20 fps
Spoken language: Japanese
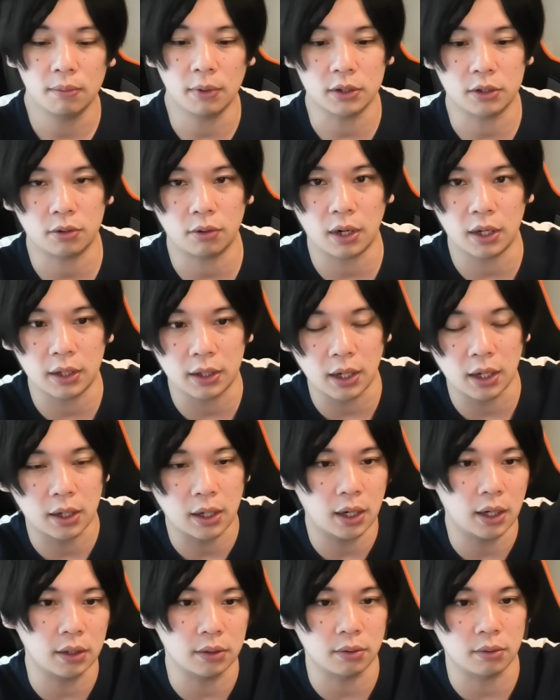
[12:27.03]
まあ、
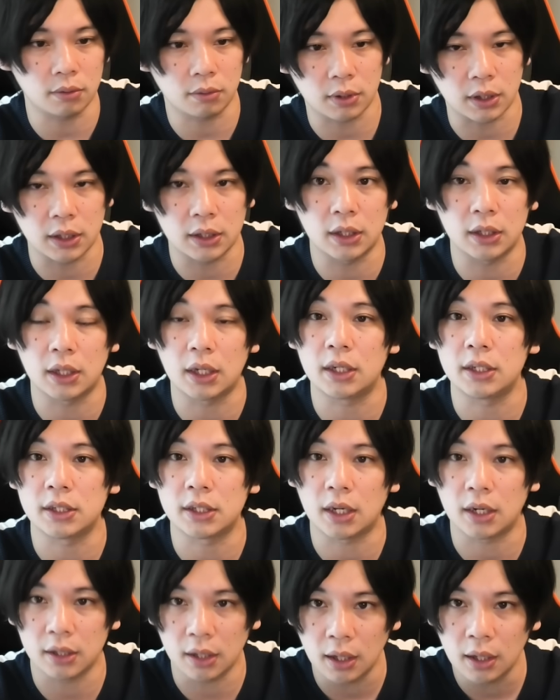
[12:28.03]
ストライカーカードとか出たりし
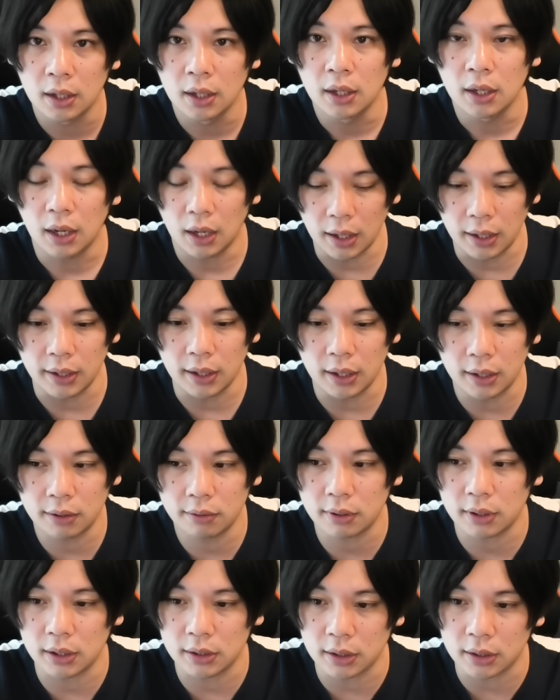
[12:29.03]
たらね。はい、あれ
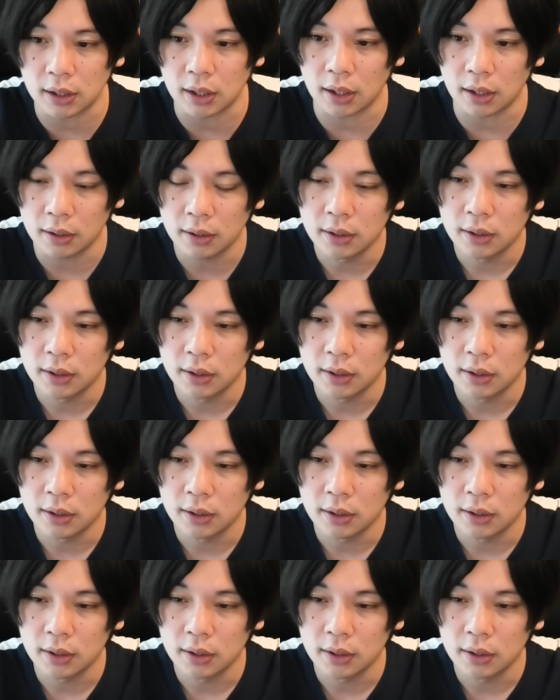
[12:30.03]
とかで出たら、